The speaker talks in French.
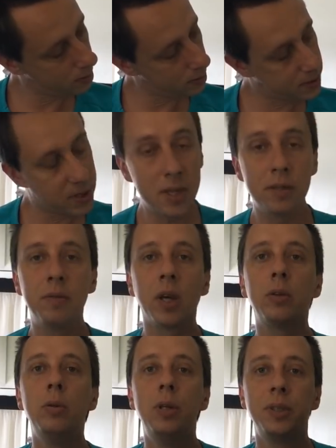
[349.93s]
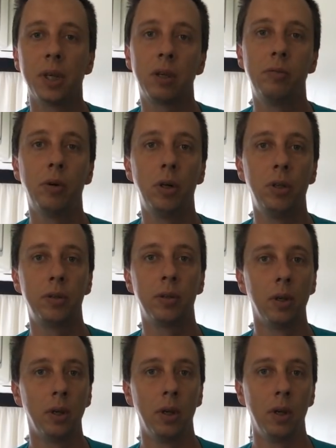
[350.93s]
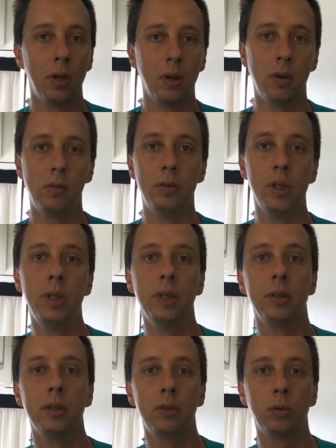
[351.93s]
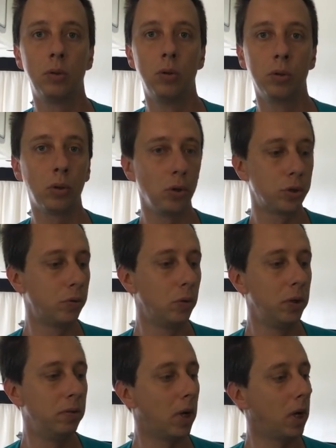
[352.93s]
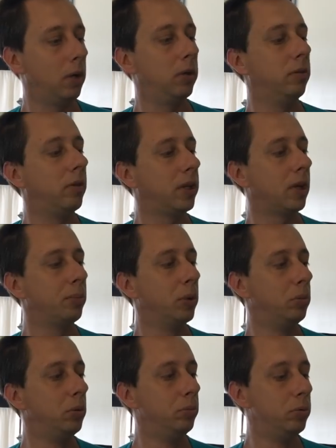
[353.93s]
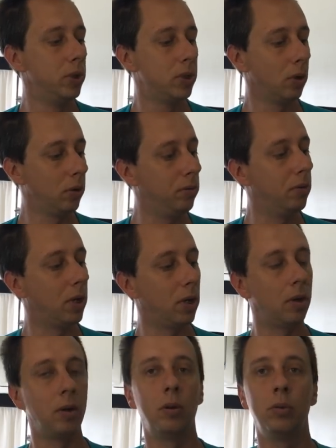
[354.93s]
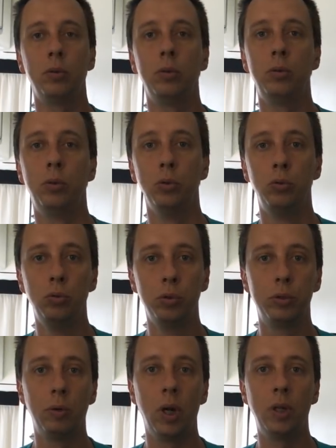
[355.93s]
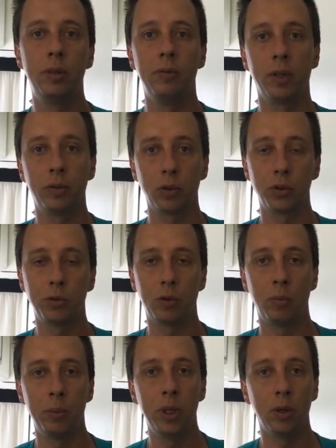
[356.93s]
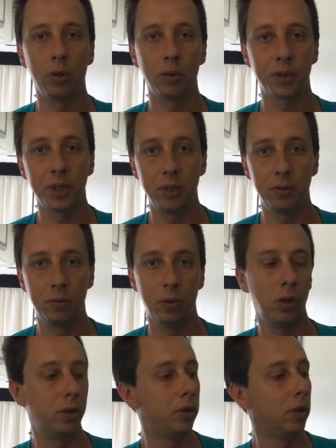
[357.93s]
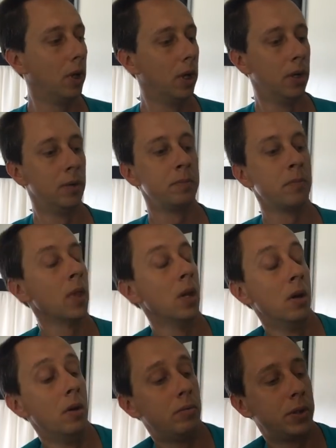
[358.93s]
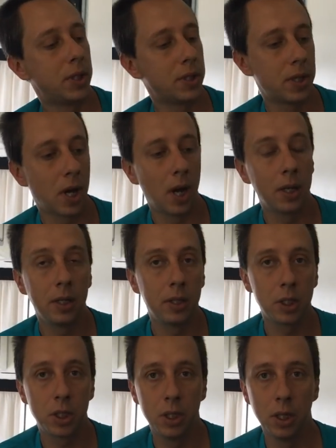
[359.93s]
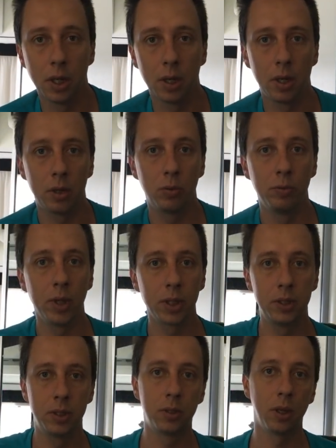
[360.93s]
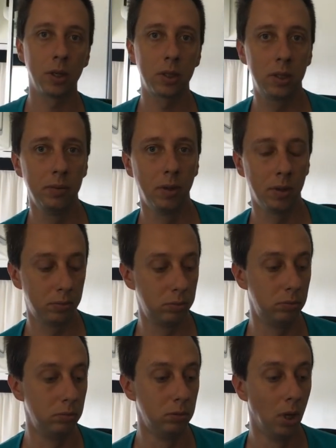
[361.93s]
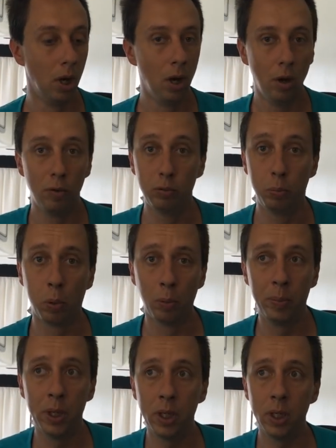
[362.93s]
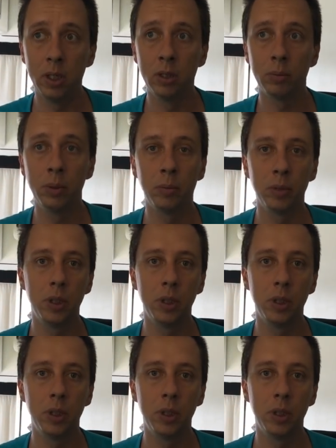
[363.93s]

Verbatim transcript: 16,5 volts. Vous voyez Donc le transfo, il va, il va être un peu plus puissant. Il va de 12 volts, il va transformer en 16 volts ça sert à rien d'acheter un convertisseur qui va vous, vous pomper énormément